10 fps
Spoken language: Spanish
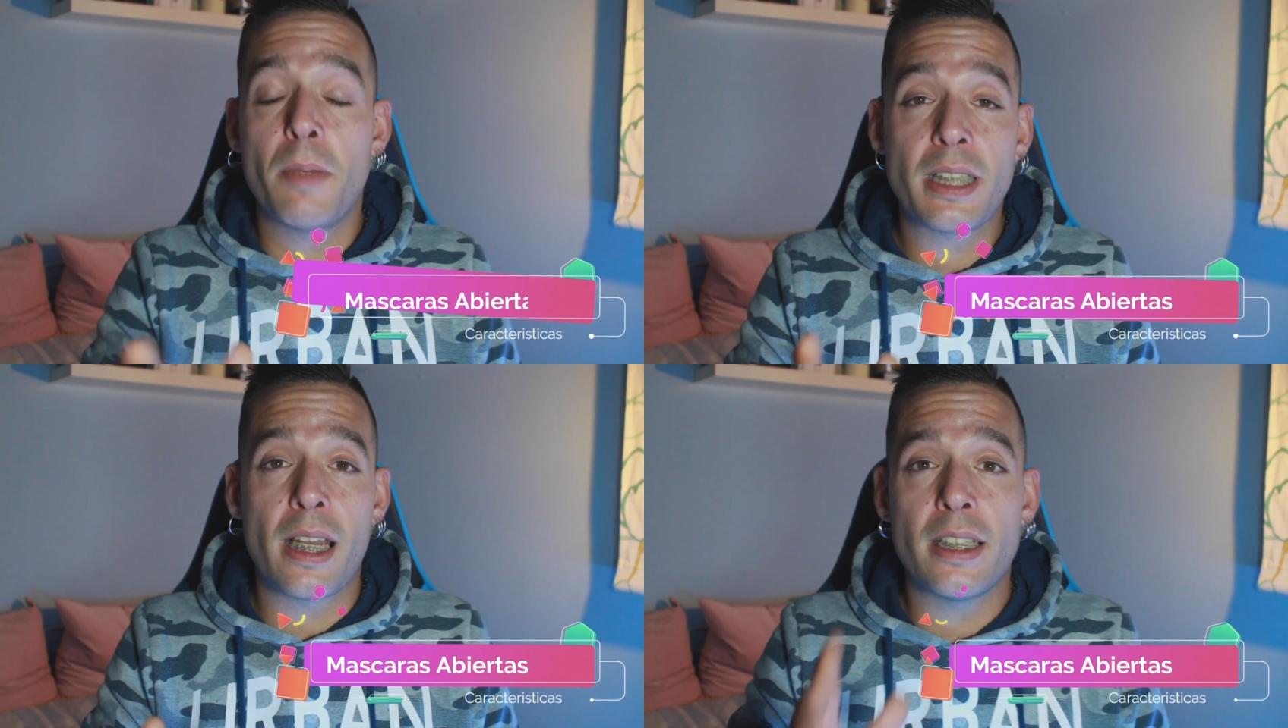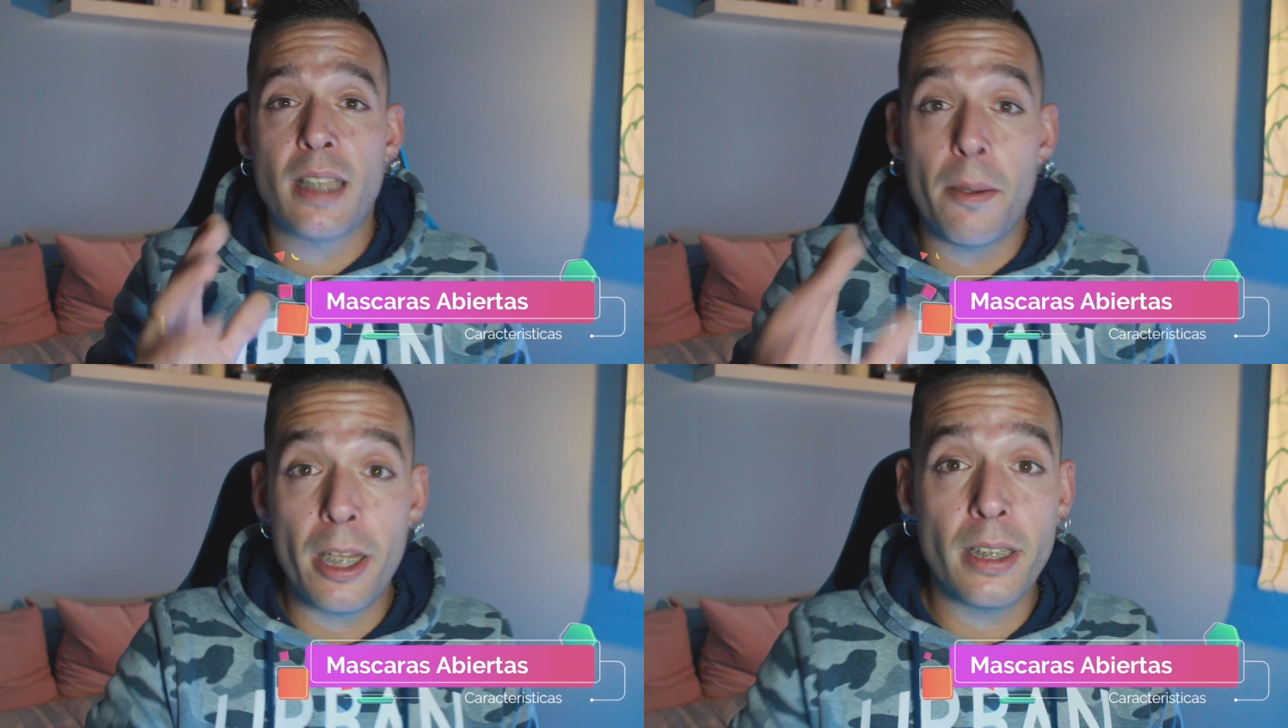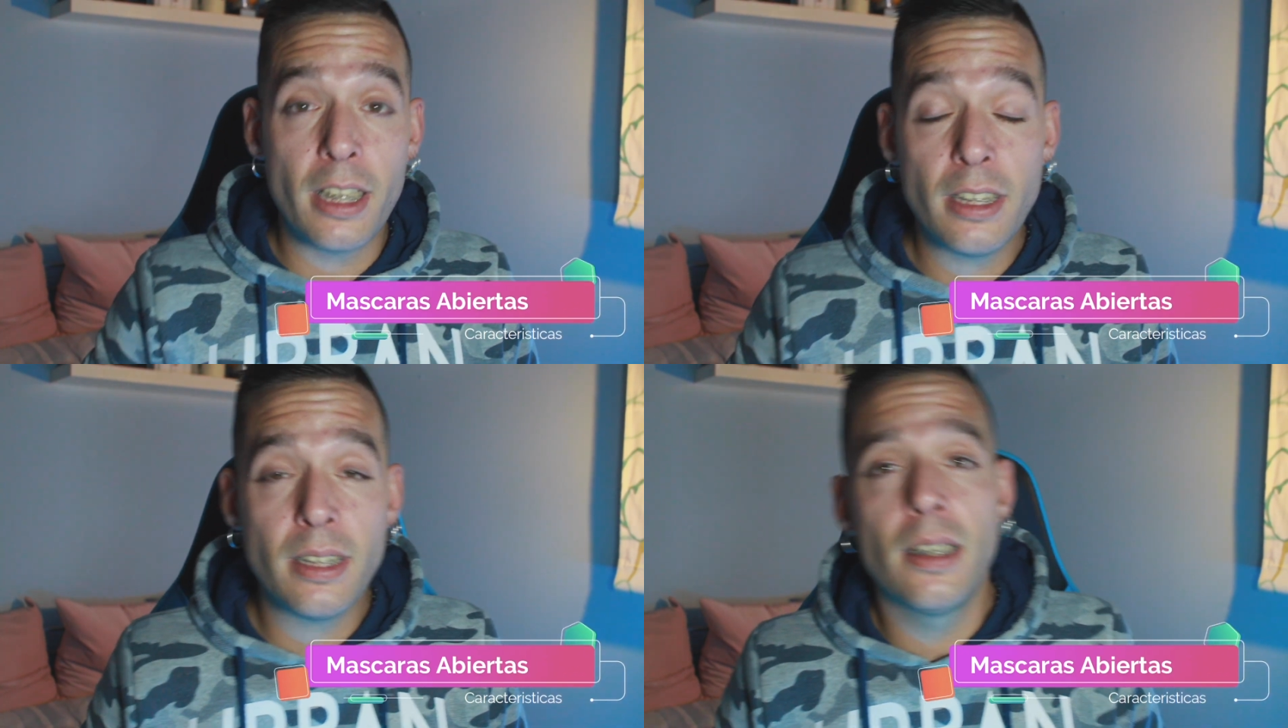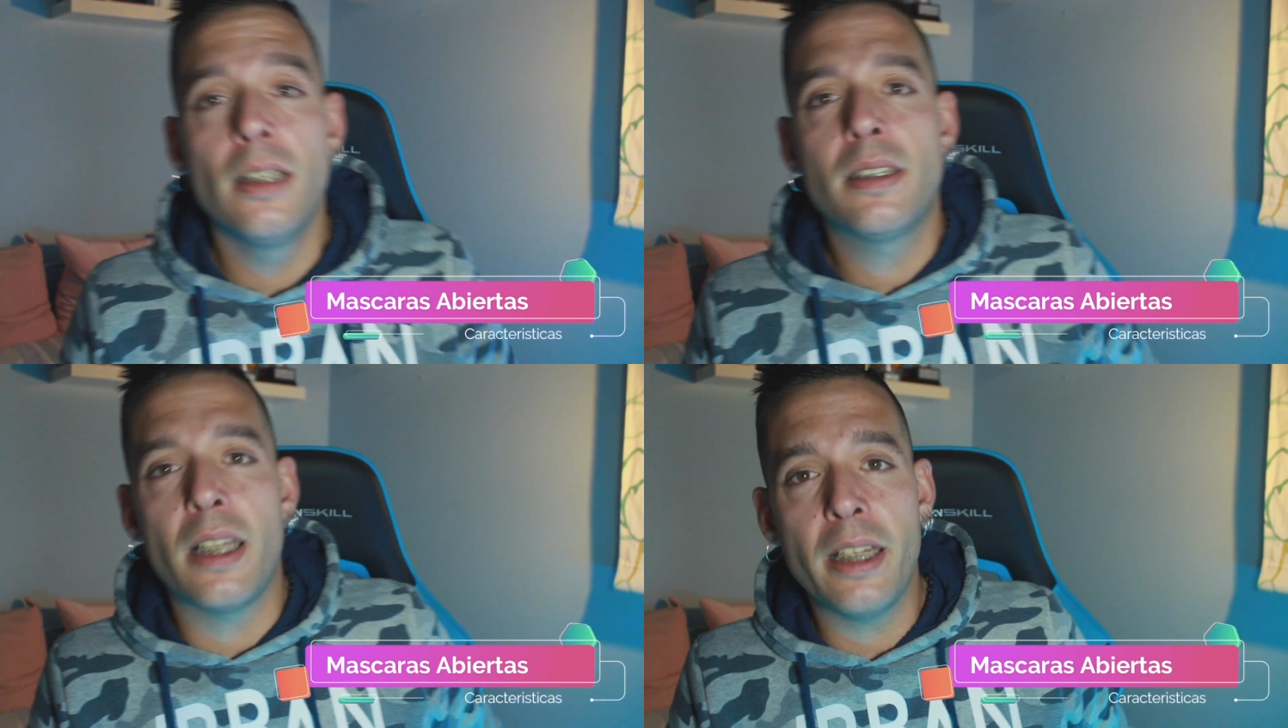máscaras abiertas
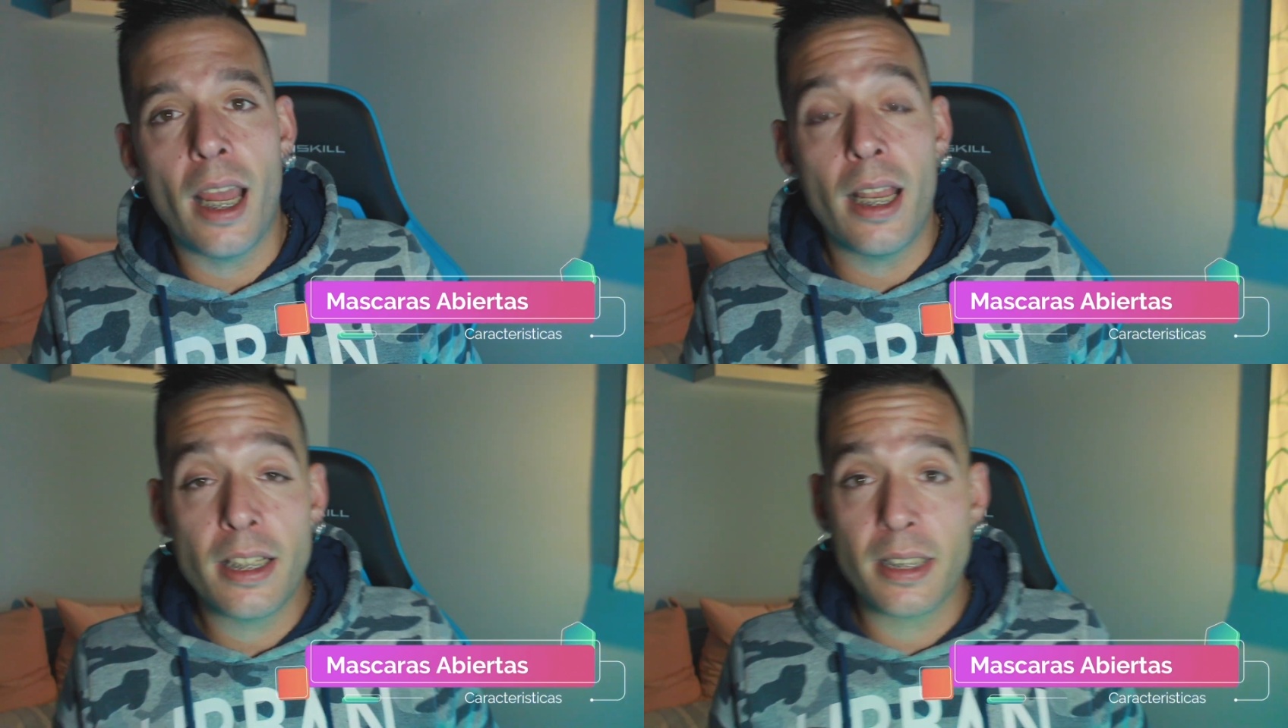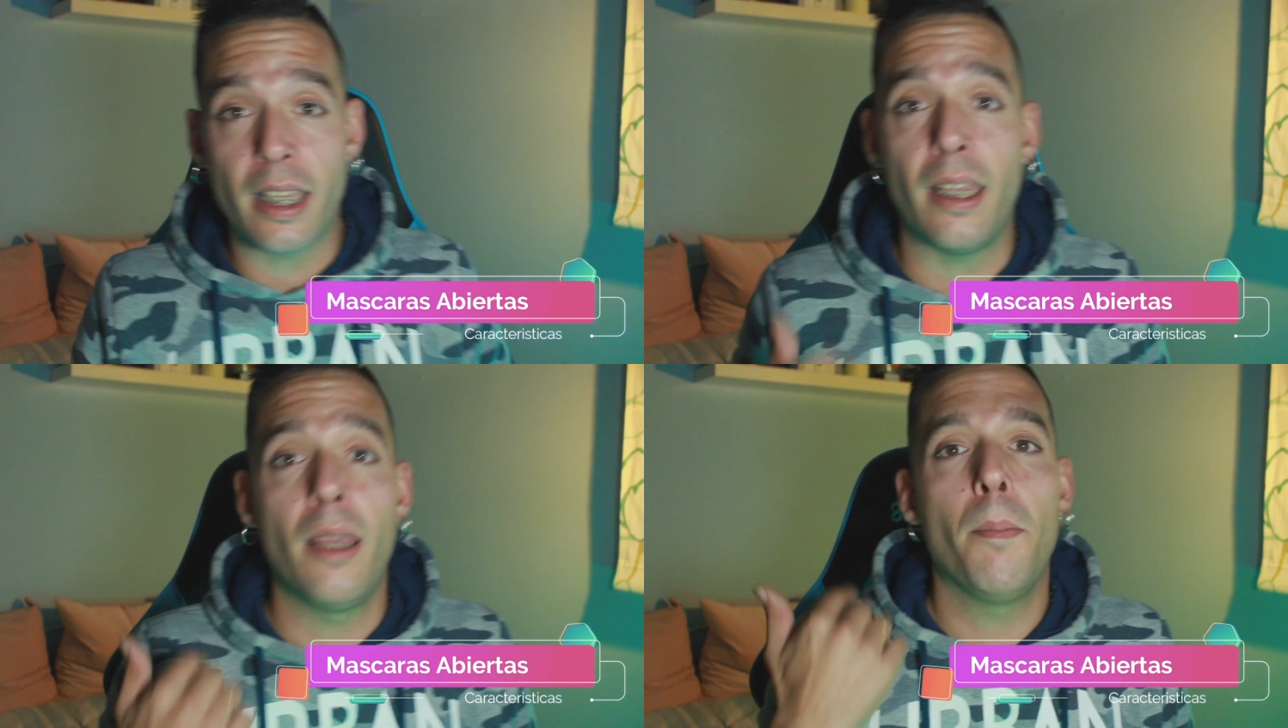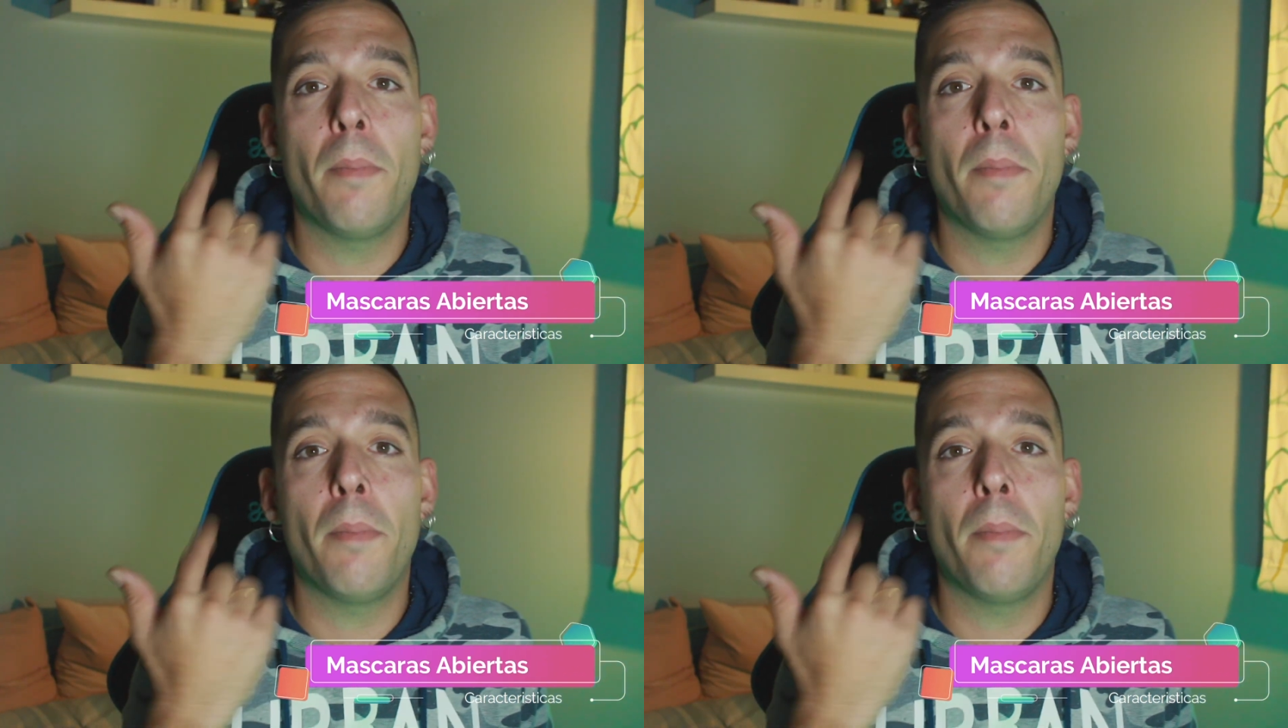serían las que